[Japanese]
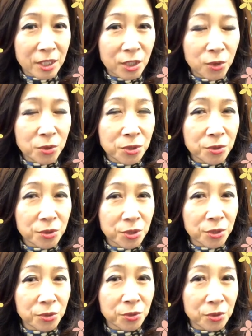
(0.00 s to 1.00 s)
一つの
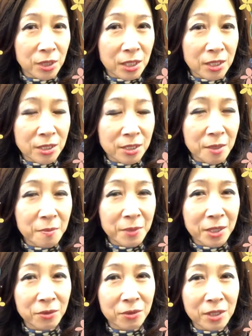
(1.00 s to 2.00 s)
仕事でせん
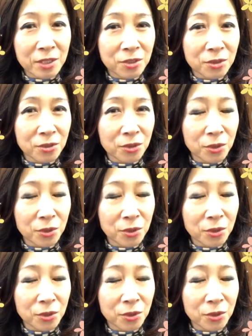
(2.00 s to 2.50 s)
まんの年収